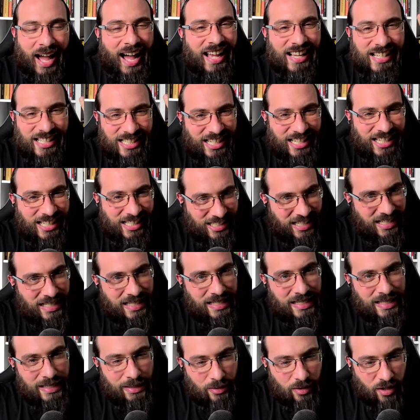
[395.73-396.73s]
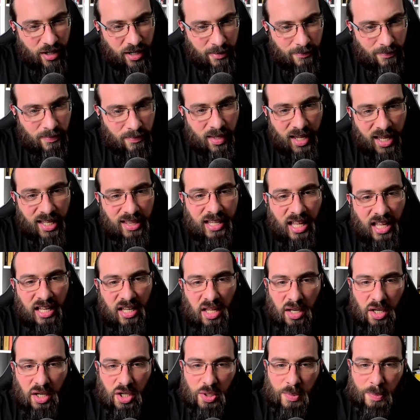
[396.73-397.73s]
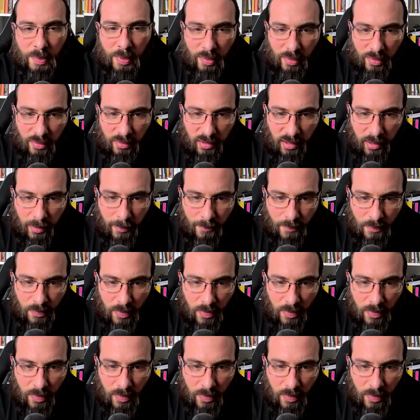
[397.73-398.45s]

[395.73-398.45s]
Ha sensazione? E Danny risponde.